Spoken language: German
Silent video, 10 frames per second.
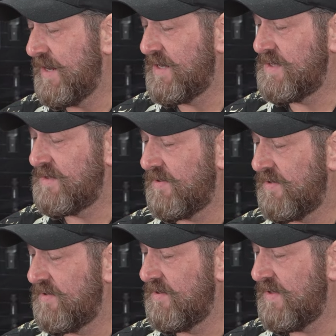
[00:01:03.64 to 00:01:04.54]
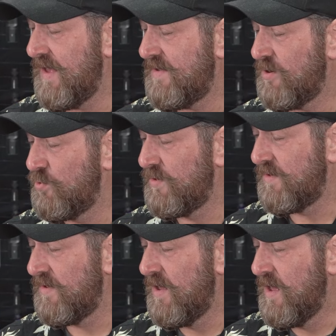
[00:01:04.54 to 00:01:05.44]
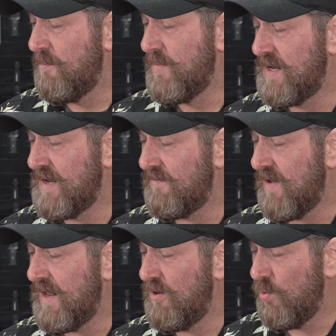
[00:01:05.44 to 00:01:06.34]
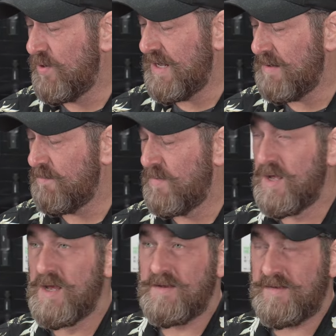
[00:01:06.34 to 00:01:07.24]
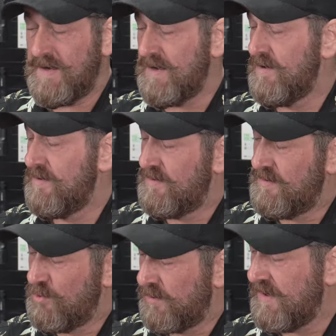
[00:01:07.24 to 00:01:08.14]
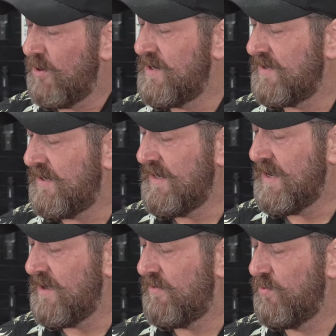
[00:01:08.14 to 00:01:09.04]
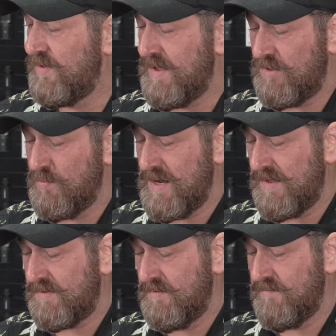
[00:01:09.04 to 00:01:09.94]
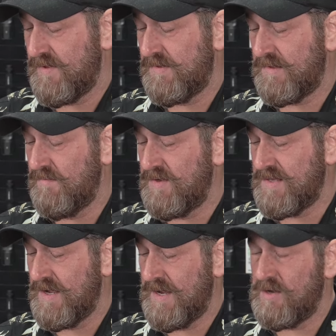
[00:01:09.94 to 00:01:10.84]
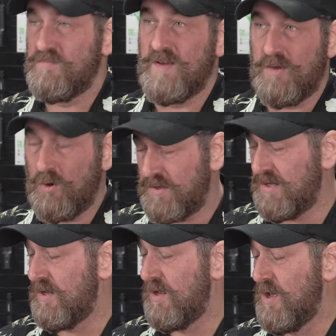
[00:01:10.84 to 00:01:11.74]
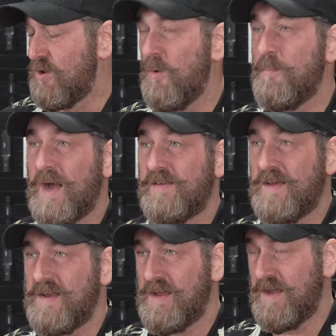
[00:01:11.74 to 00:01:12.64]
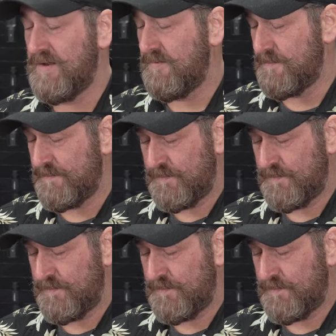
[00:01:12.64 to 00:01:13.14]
denke ich, das ist ein sehr, sehr gutes Mittel der Wahl, ohne eben den Nutzer oder Träger zu sehr zu belasten, was das Gewicht angeht und was auch die Kompaktheit angeht.